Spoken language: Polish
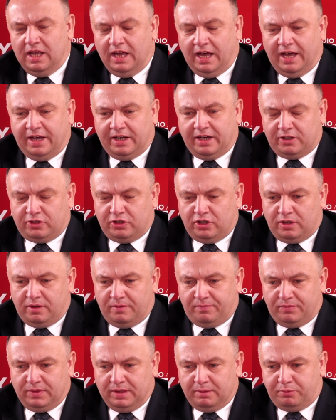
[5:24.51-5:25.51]

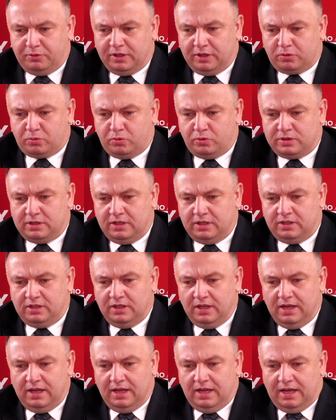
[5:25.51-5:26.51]
charakter podatku CIT,